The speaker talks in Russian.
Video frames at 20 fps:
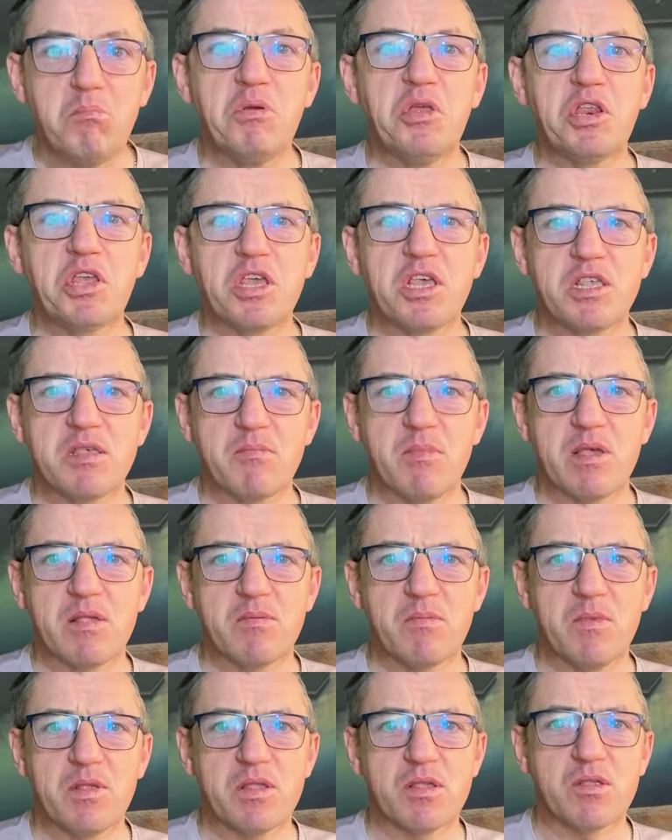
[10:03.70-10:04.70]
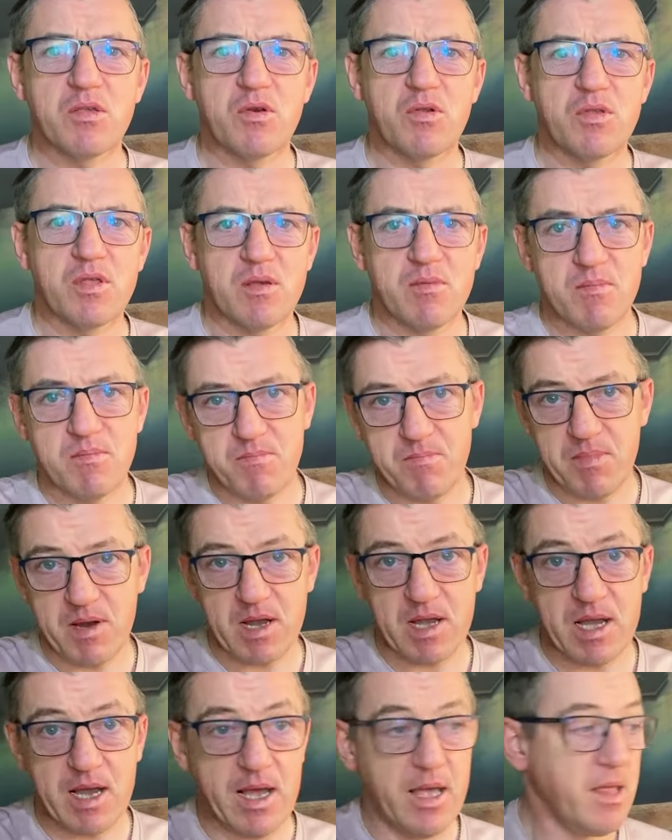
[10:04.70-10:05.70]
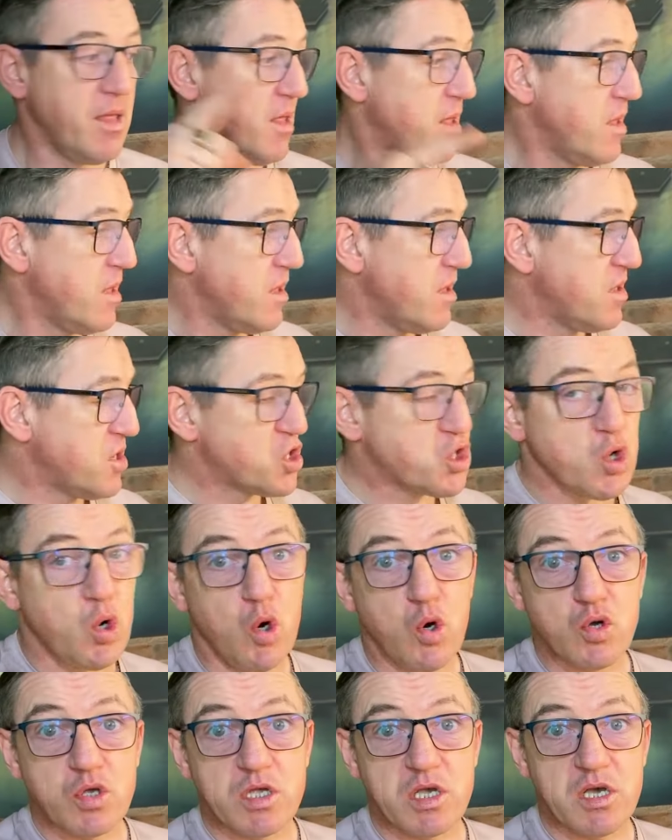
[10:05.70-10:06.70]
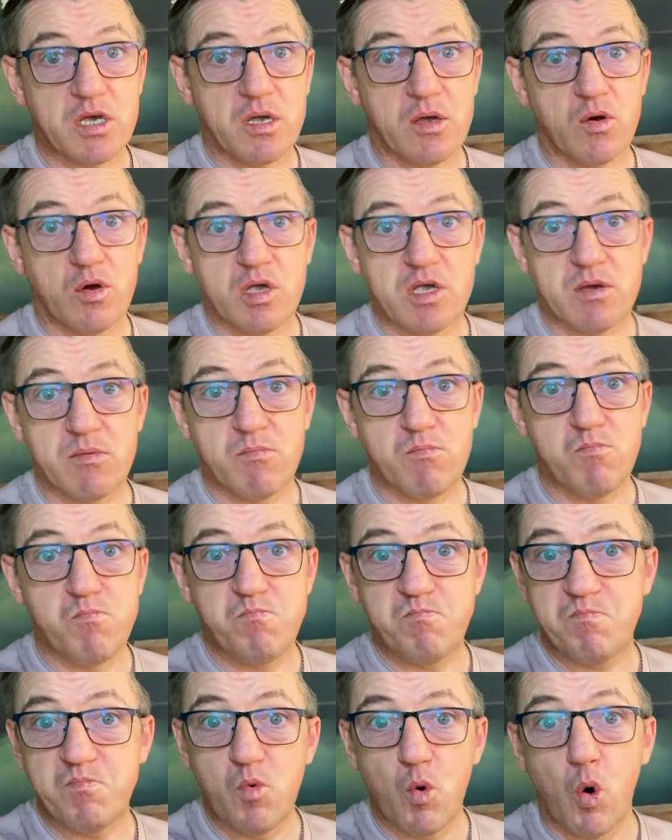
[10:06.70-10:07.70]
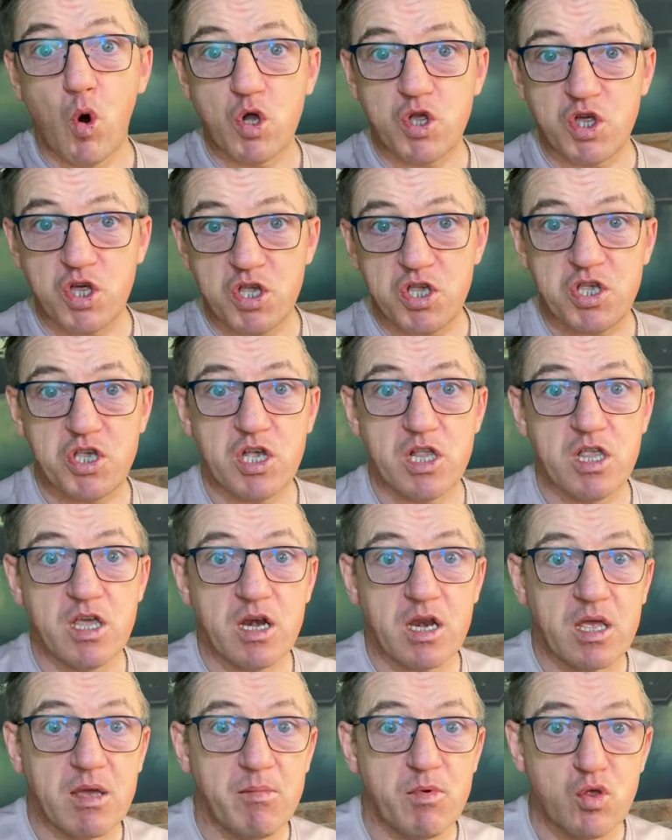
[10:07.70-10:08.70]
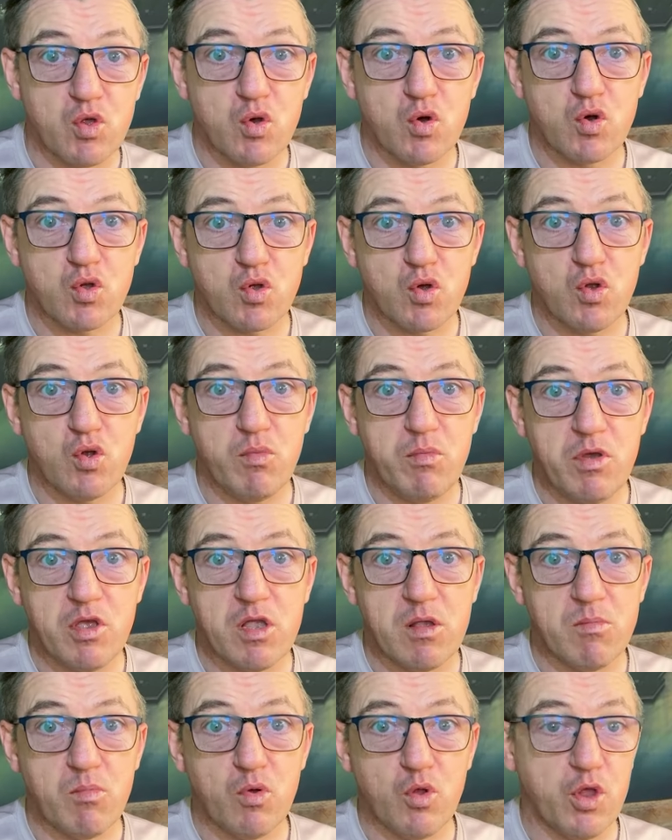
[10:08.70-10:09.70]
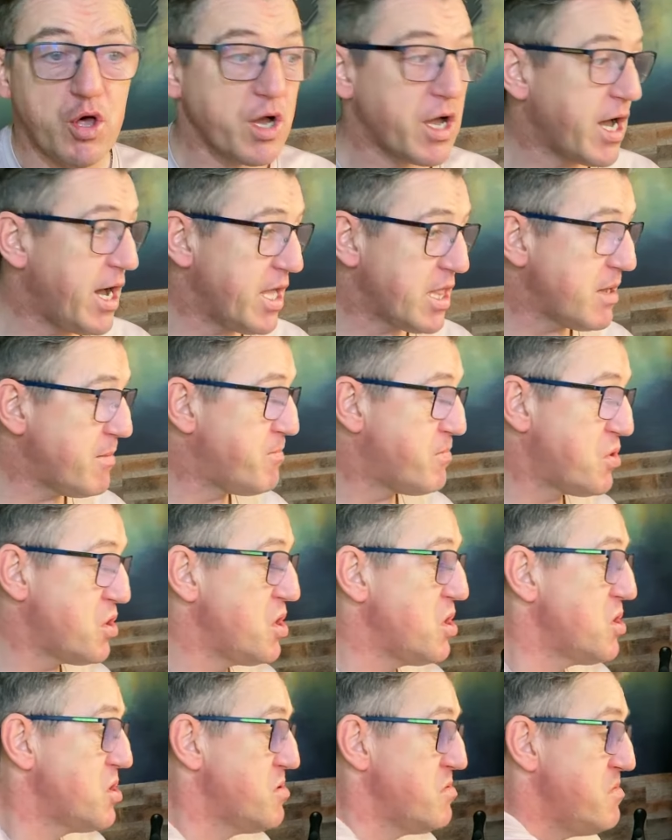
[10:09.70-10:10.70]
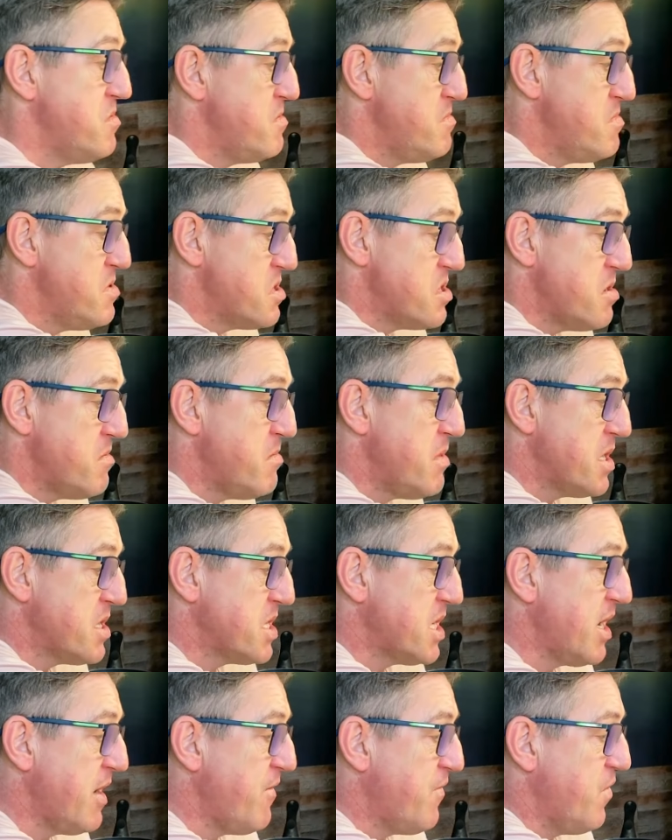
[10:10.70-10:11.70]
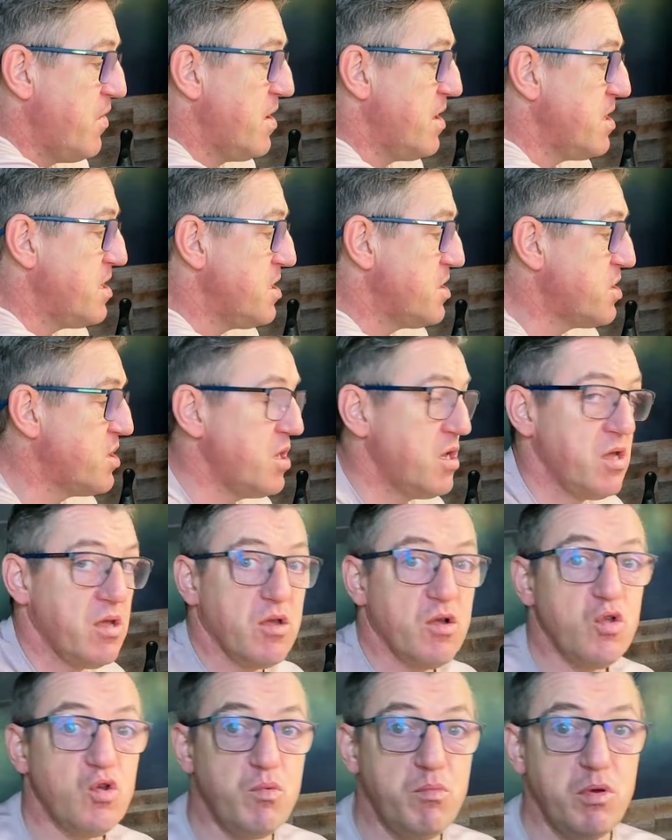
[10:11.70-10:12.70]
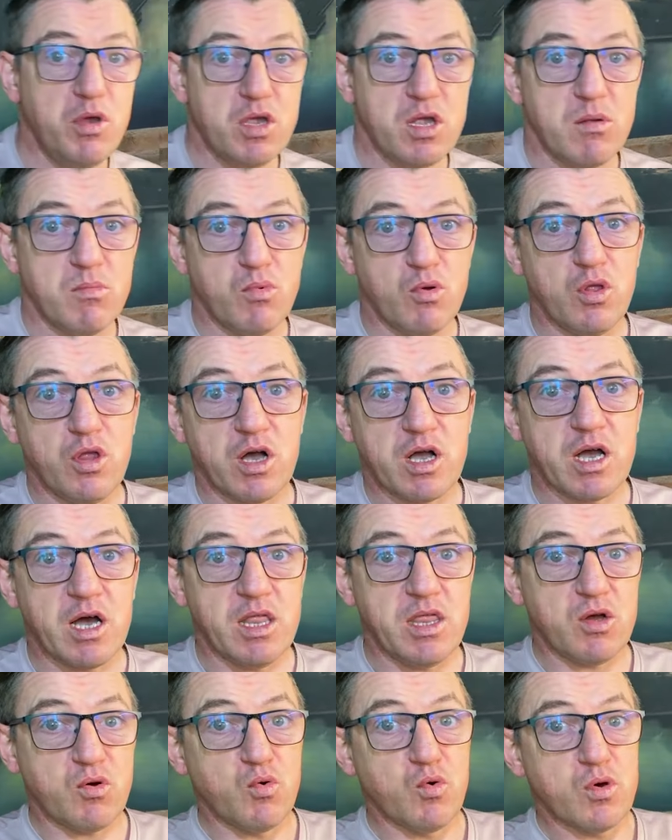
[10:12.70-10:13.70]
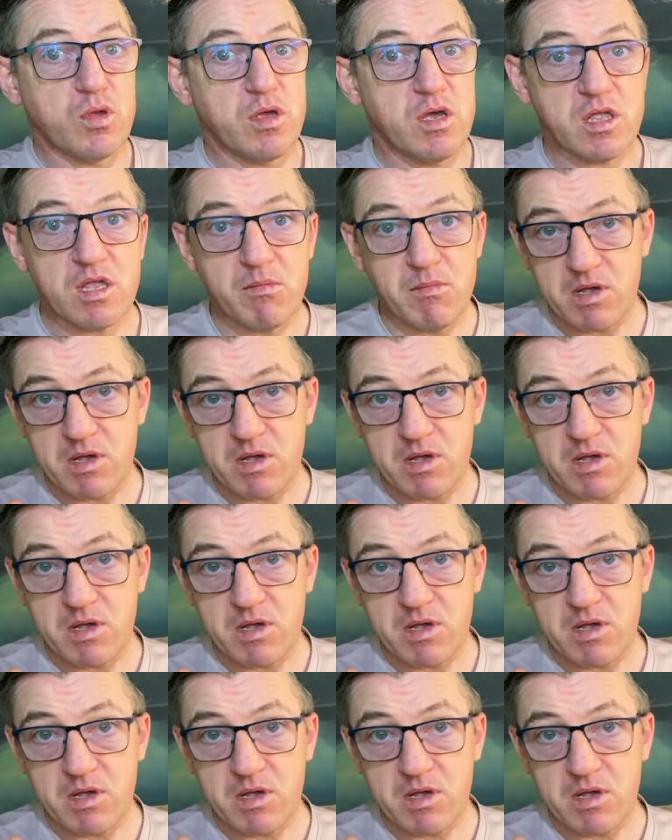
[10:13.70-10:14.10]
Береги себя, следите за всем. Пока. Соусы очень сильно рекомендую, кто любитель булдака. Это, при... это must если ты любитель булдака на кухне.